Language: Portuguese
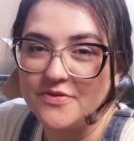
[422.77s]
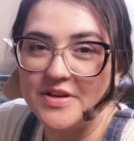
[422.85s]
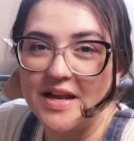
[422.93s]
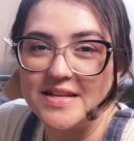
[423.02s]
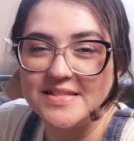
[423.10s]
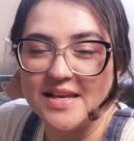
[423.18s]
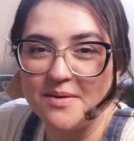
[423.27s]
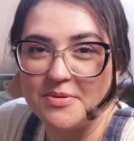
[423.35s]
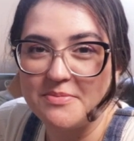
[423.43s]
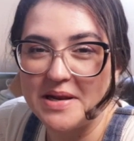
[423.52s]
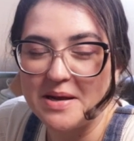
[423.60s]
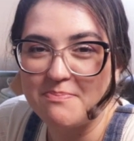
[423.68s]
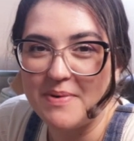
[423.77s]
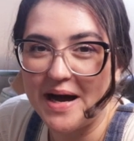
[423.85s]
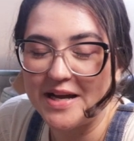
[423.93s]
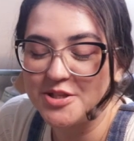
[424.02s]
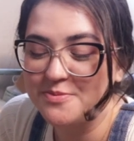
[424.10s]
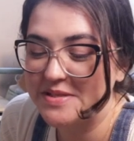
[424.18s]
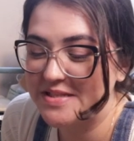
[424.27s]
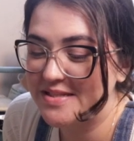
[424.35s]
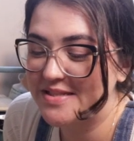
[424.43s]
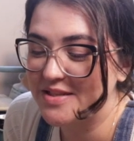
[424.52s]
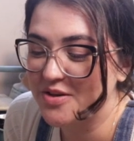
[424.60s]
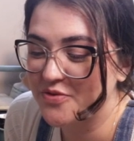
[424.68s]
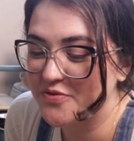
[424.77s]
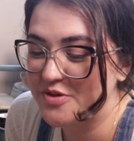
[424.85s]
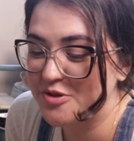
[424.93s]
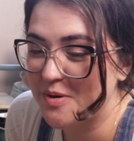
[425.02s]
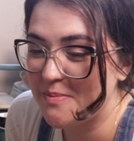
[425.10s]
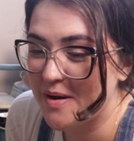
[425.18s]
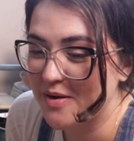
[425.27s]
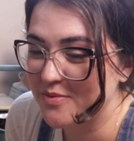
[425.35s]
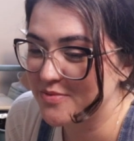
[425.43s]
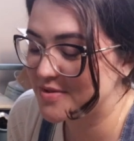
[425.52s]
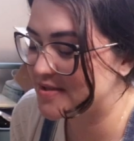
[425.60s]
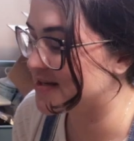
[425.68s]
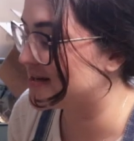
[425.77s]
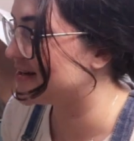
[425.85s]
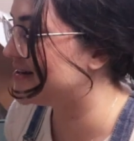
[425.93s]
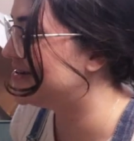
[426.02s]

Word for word: finalizei a primeira parte, mas assim, eu fiz uma bagunça